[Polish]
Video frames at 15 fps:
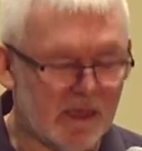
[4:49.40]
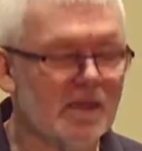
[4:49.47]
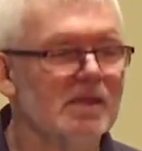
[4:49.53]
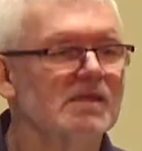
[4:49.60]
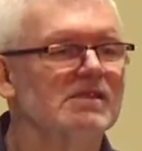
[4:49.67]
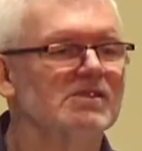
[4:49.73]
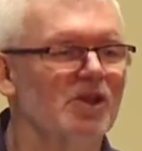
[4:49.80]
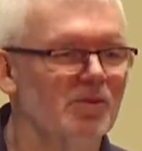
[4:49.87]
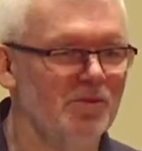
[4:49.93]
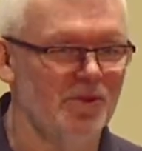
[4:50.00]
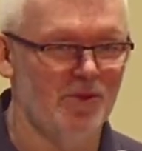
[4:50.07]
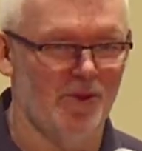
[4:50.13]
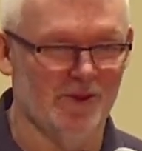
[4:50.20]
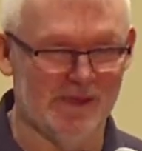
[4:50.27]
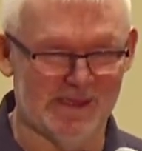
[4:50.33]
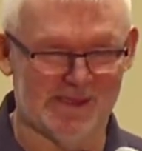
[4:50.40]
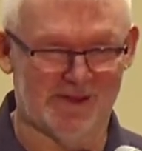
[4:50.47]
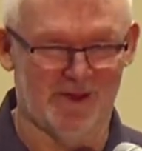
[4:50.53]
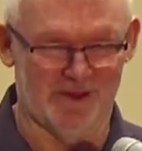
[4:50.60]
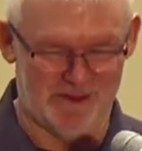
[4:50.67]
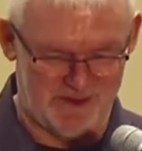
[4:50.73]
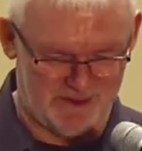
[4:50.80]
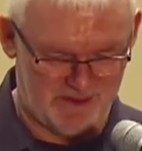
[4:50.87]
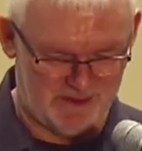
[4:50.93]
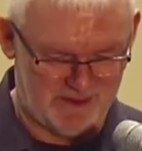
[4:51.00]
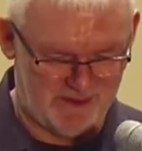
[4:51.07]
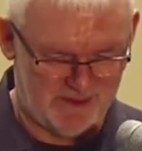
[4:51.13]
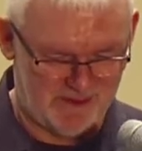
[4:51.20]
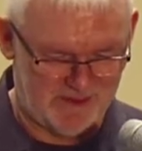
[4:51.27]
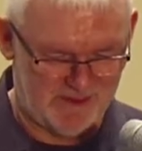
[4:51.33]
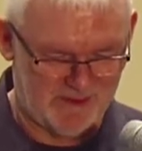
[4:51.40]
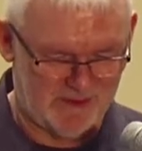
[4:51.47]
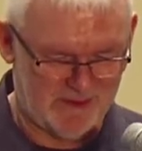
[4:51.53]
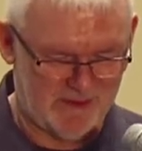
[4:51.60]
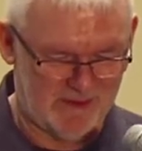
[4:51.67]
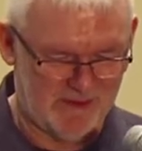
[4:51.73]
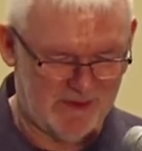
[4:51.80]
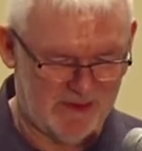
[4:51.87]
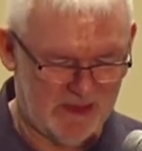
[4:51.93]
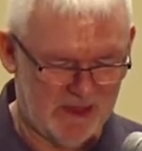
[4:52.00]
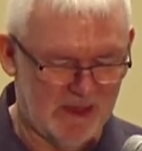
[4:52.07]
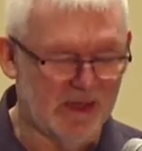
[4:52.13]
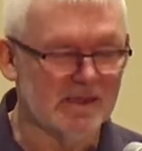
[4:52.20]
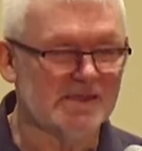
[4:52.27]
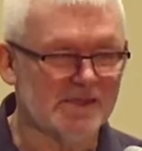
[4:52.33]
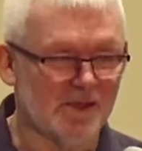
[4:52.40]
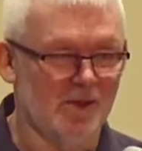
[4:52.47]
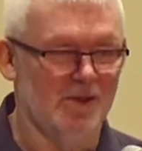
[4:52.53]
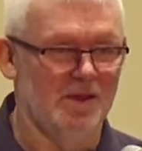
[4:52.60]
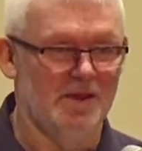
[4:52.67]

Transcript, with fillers: co było istotą? Co